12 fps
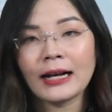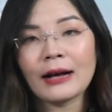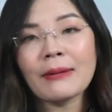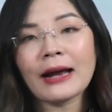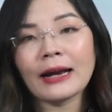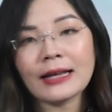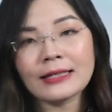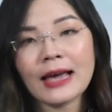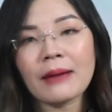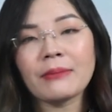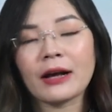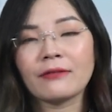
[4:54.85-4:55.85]
Các bạn hãy
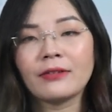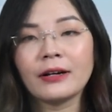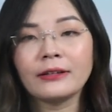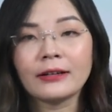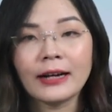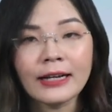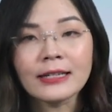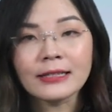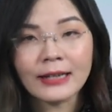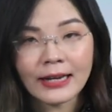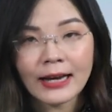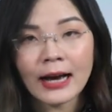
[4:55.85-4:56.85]
xem vào cái phần đường link ở
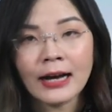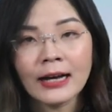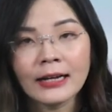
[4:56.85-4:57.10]
dưới nhé.